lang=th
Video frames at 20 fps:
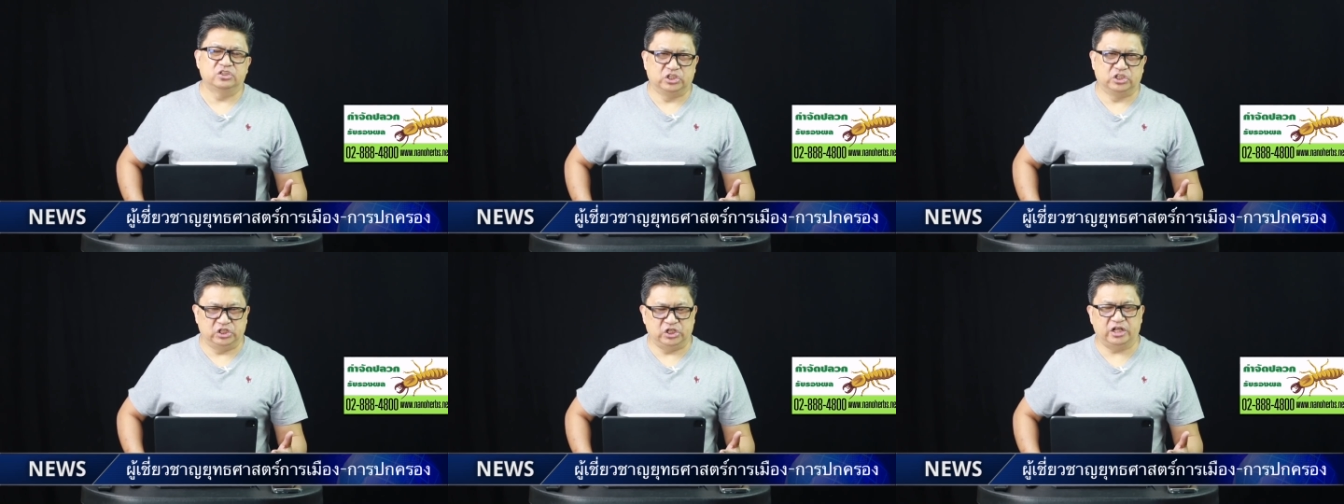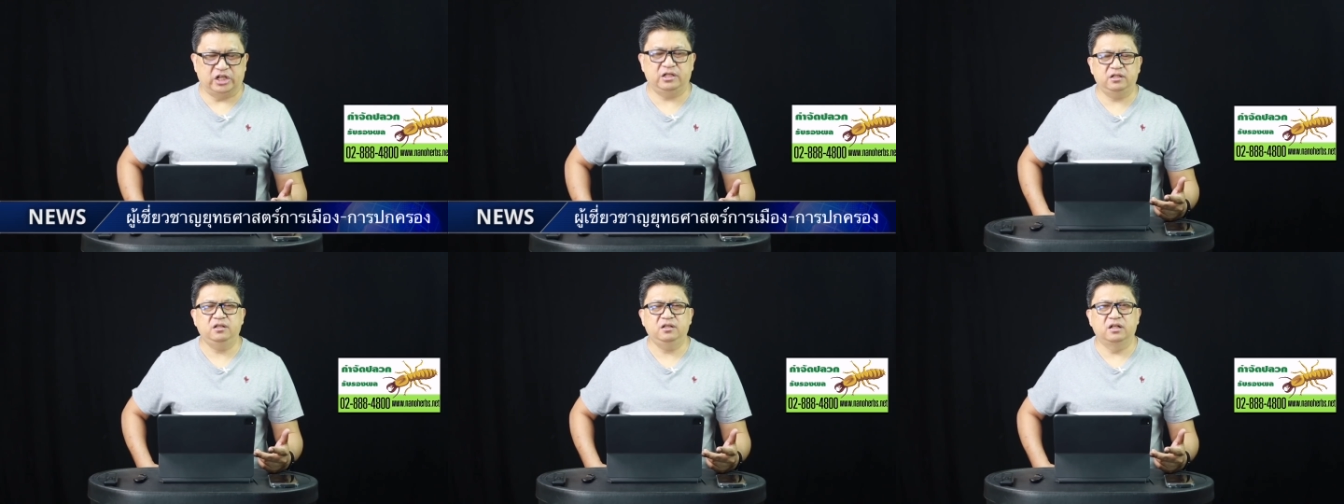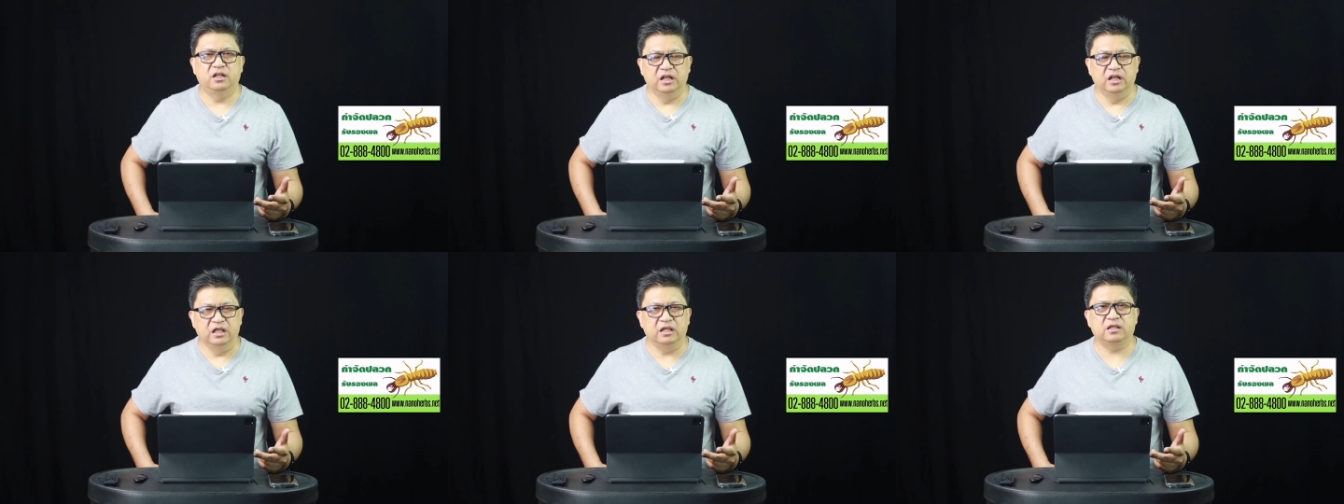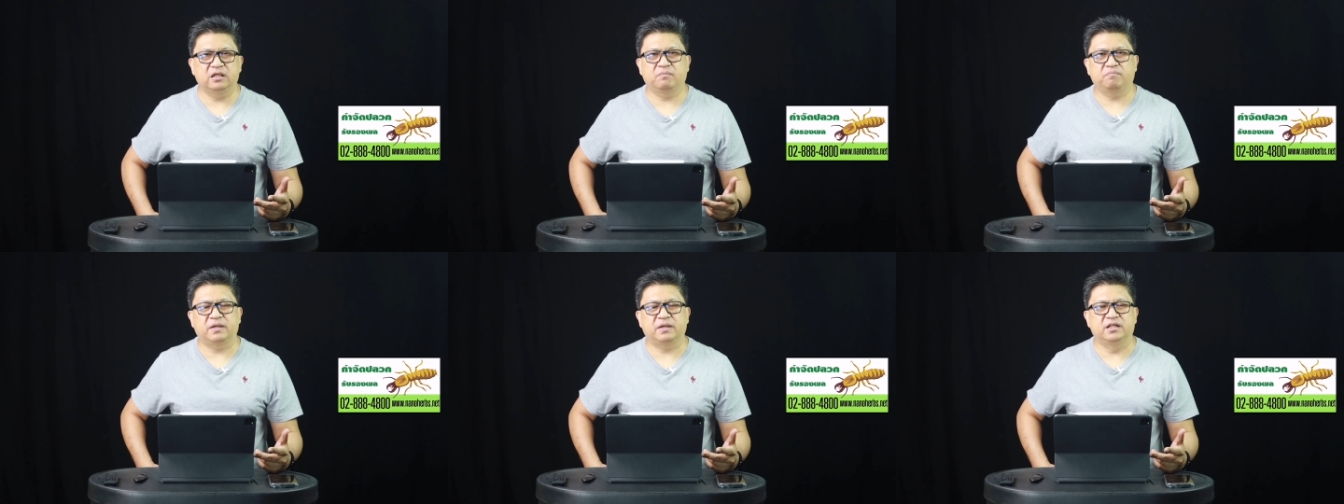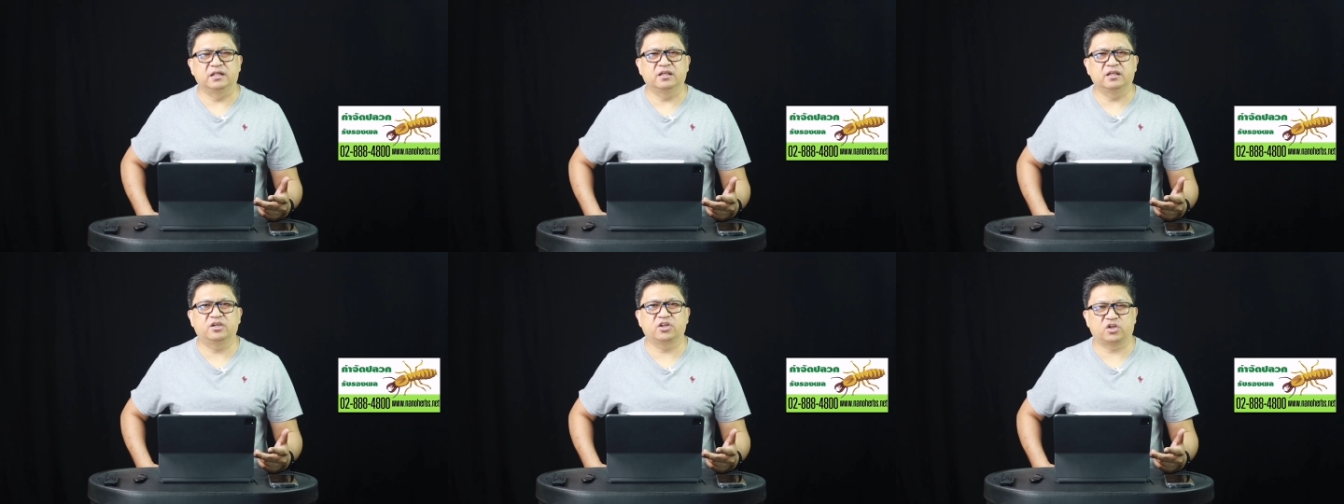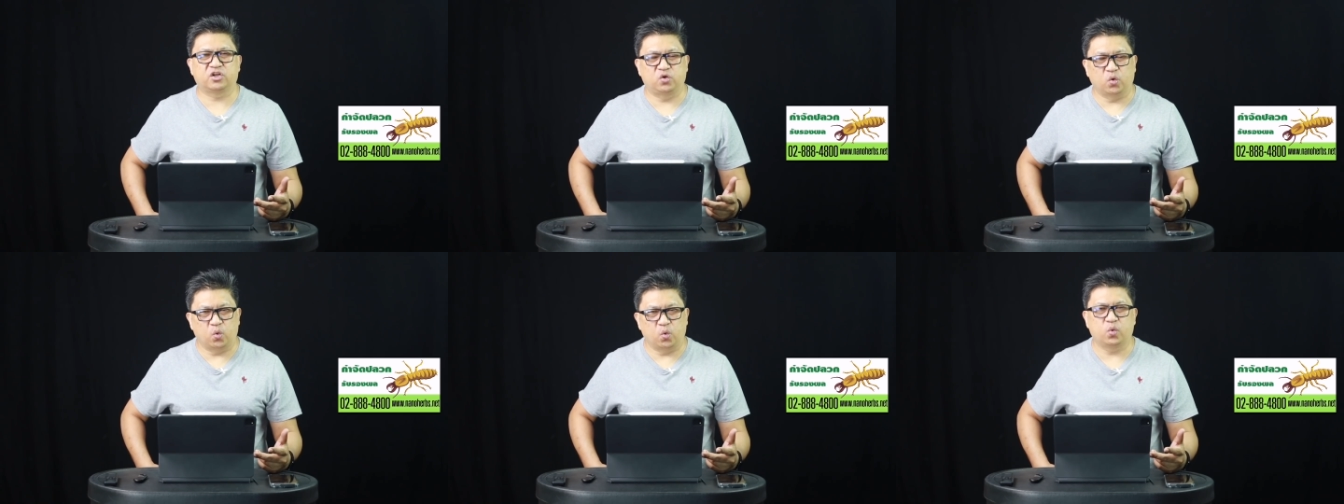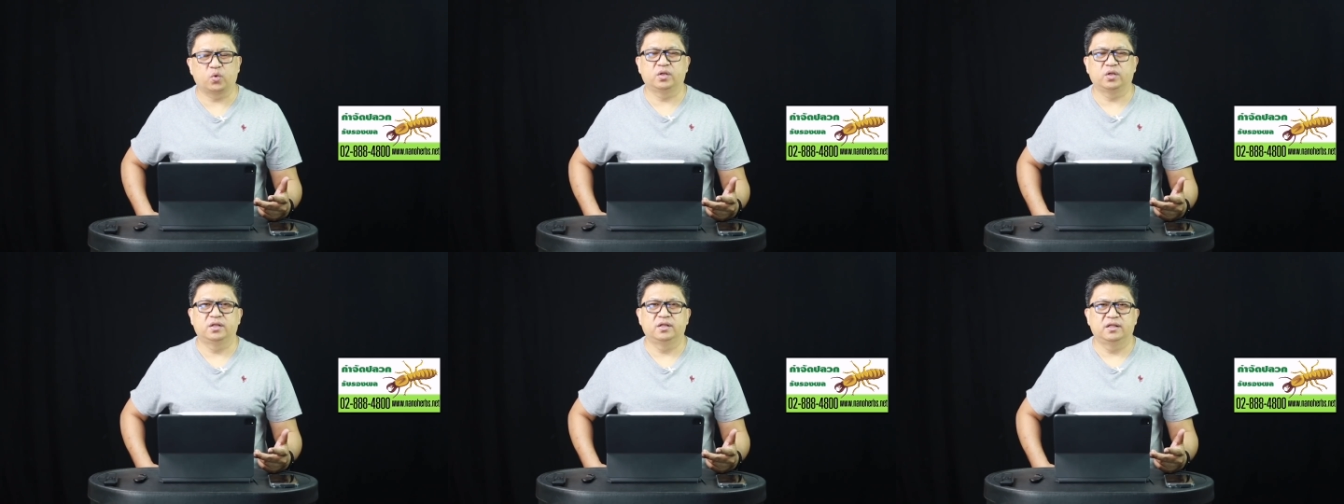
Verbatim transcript: เฉือนลึกไปถึงกระดูก